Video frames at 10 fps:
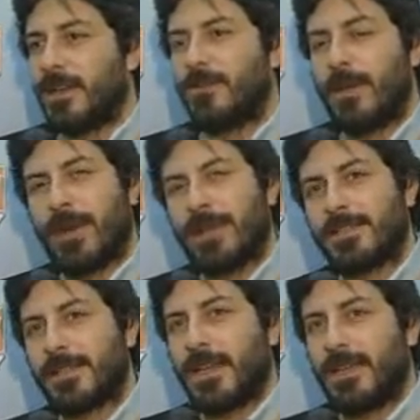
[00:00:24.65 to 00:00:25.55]

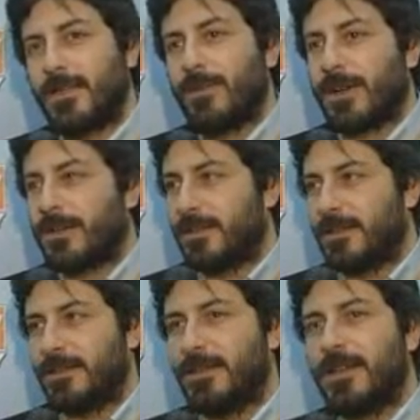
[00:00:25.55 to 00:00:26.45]
bypassa i
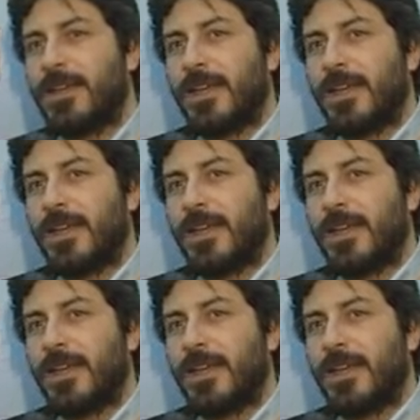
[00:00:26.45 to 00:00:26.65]
partiti